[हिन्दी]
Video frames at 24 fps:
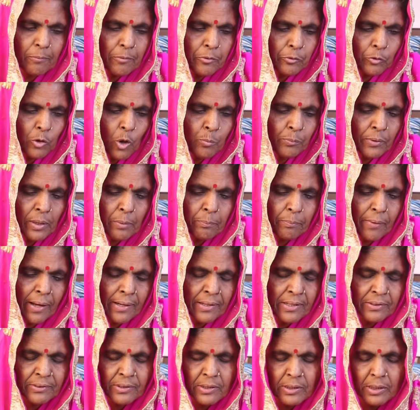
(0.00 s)
इसको हमने
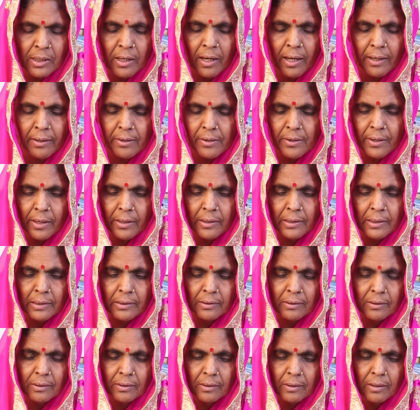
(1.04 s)
पानी से निकाल लिया है
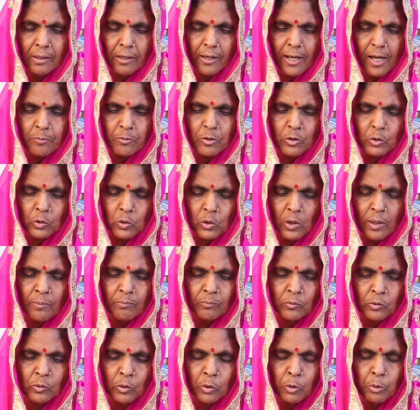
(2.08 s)
अब इसको
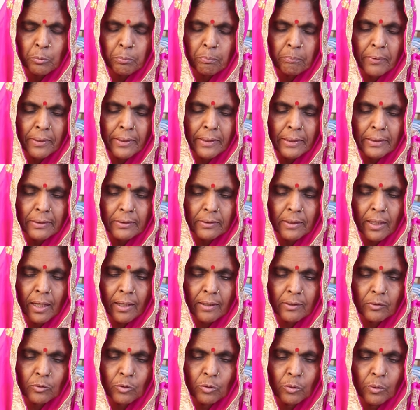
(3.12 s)
हम धूप में
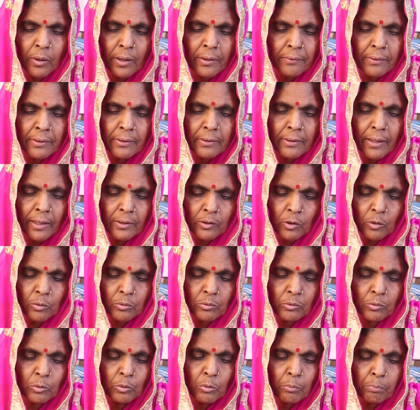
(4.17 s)
या दो घंटे या तो
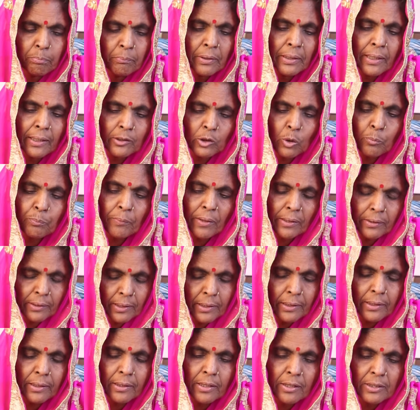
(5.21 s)
धूप में या तो
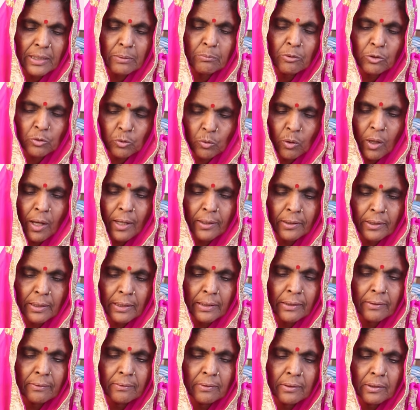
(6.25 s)
पंखे के नीचे में
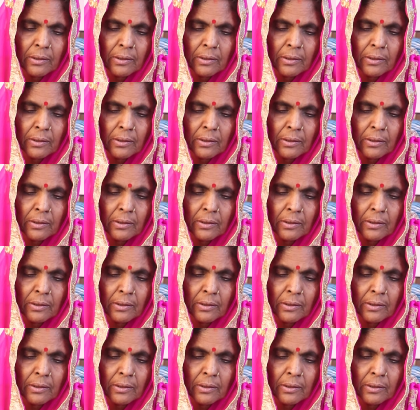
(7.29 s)
सुखाएंगे